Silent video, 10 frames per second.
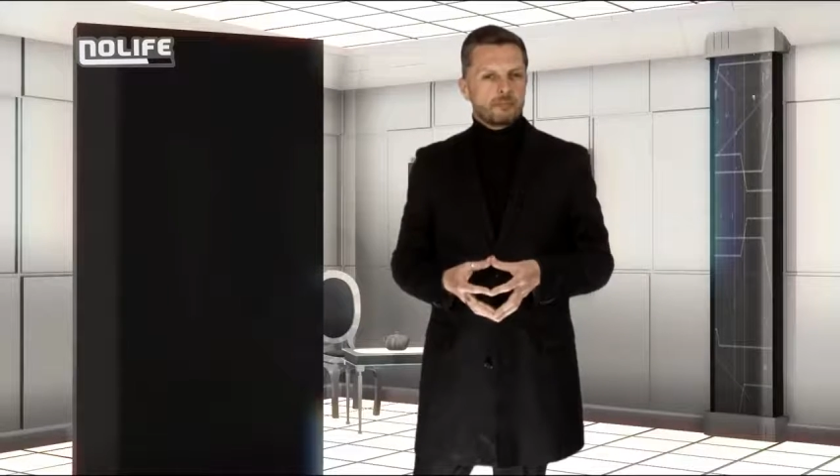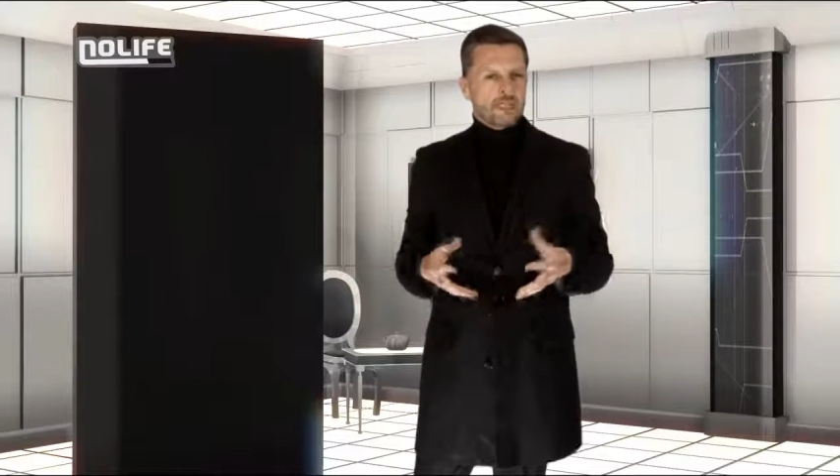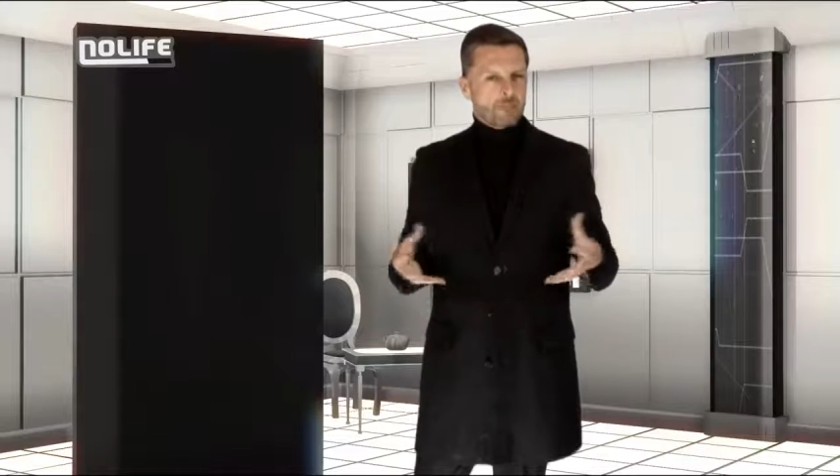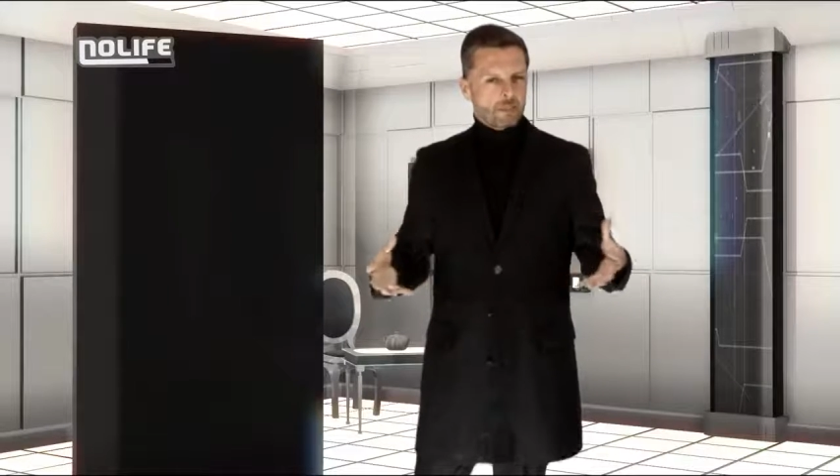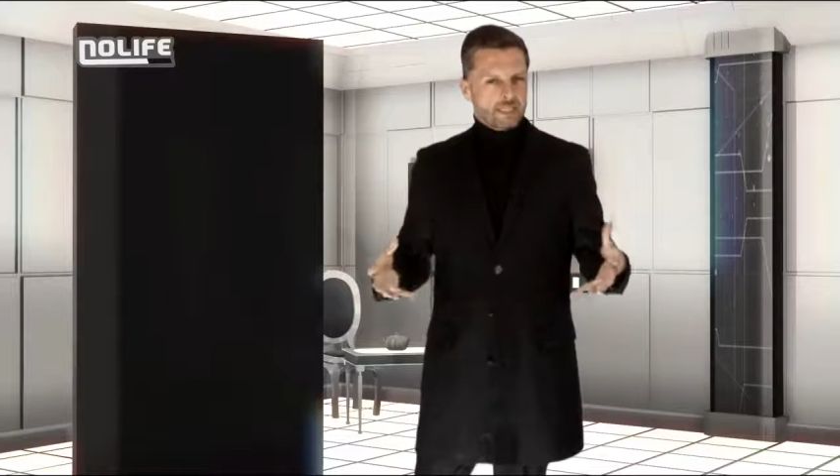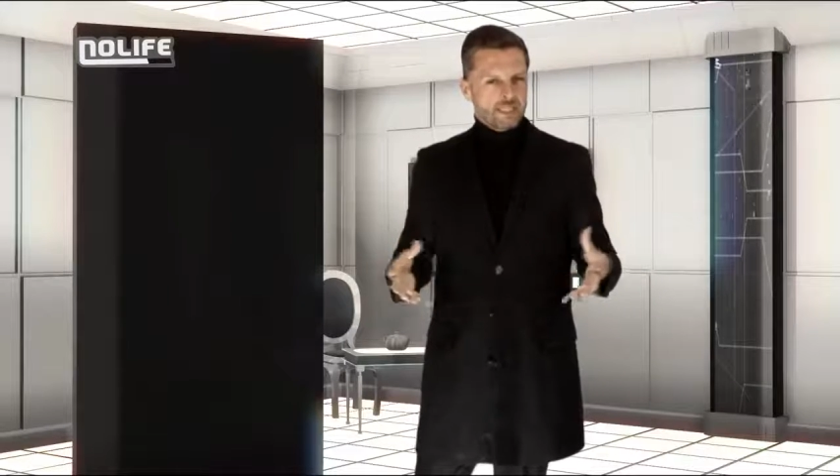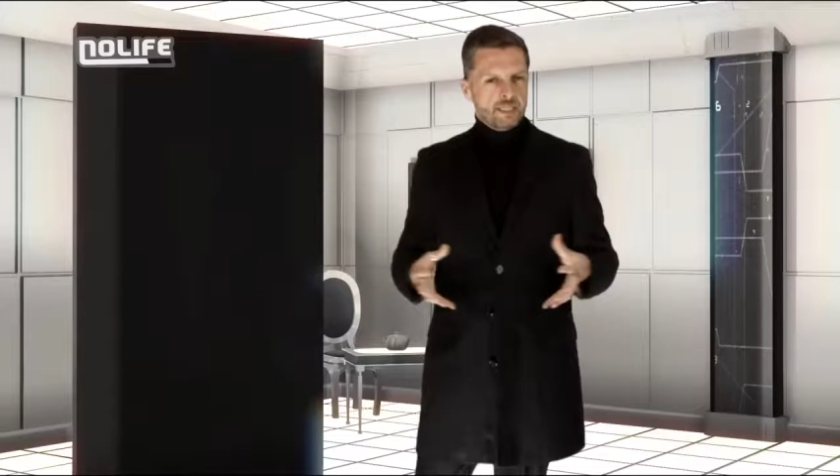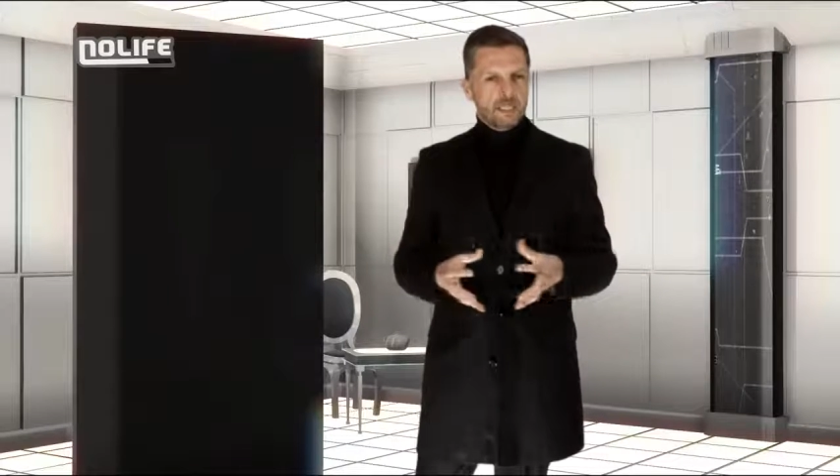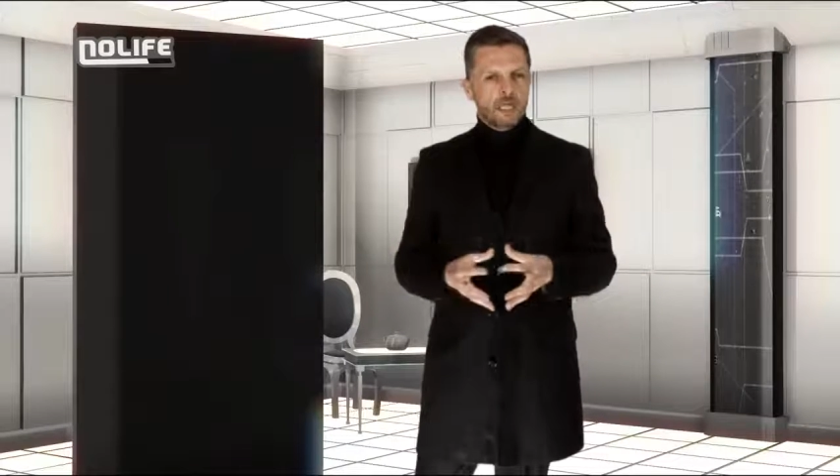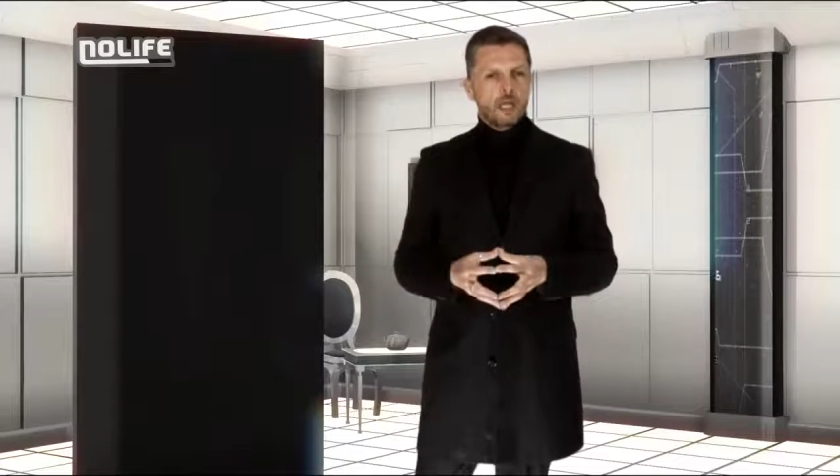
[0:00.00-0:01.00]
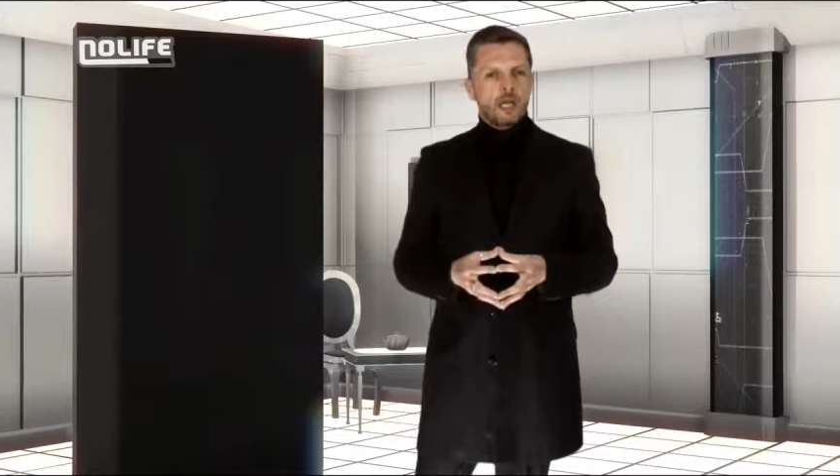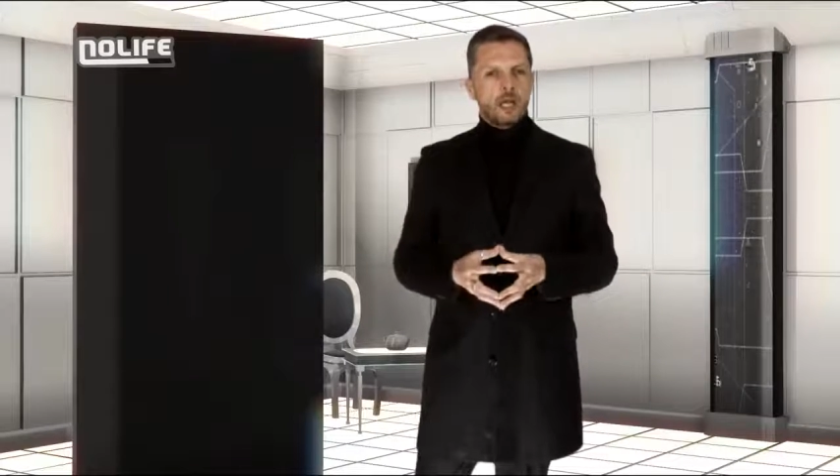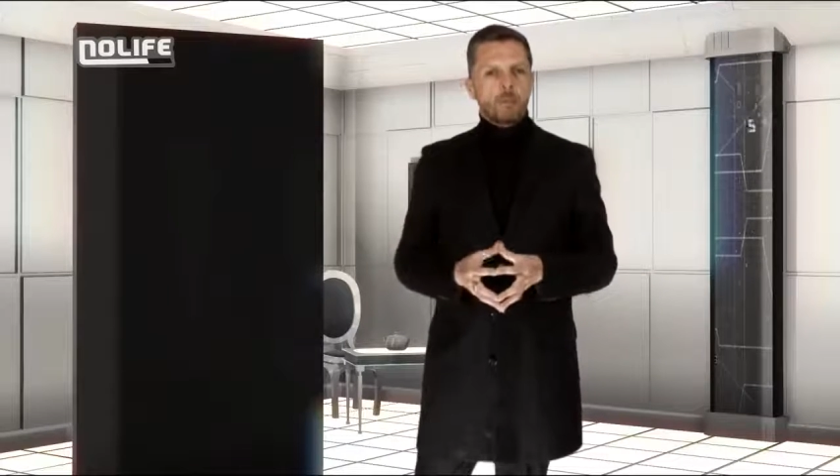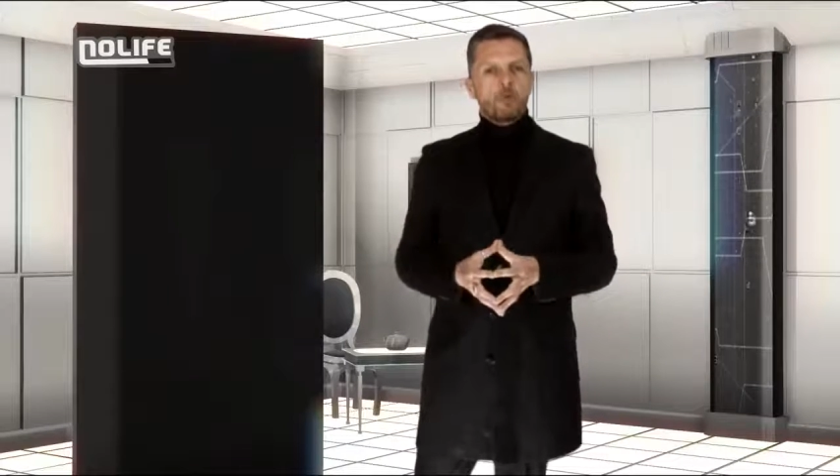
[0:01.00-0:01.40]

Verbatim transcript: La même année, un